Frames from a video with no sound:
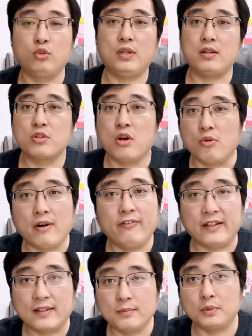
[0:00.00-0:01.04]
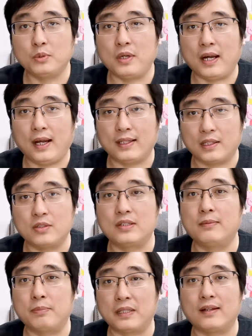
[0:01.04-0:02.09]
虽然说我粉丝不多啊，也就
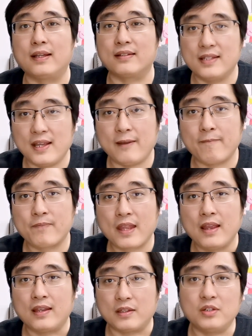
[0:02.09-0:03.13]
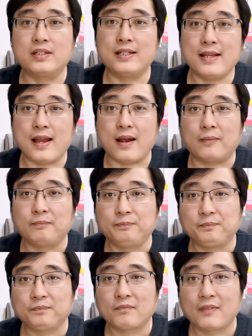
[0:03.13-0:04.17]
是不到两千，也就是这样。
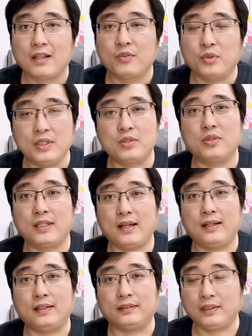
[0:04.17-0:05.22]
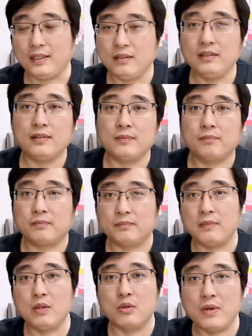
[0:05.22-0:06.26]
所以说呢，那。
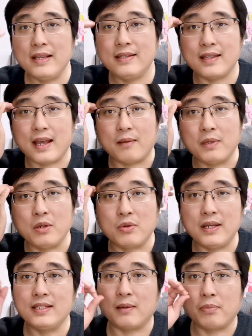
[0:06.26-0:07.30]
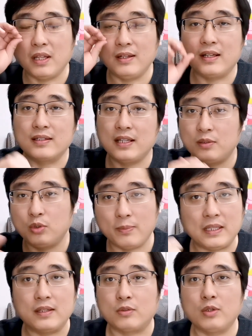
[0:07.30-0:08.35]
没有关系啊，没有关系啊，不到两千，对
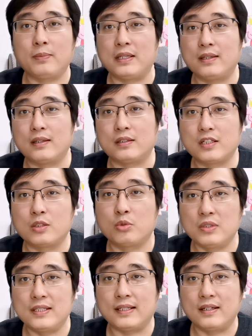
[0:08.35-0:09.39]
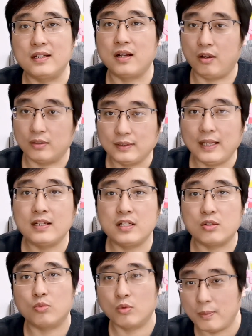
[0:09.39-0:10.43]
比对比，社图日记很少，但
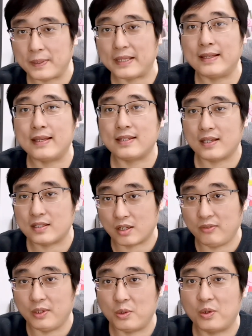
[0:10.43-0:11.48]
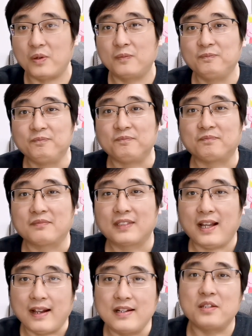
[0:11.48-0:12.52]
是我比那些小粉红
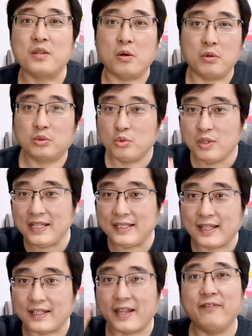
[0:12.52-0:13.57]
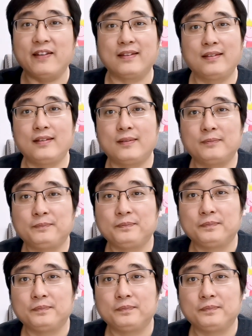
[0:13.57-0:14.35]
还是有多一点点粉丝，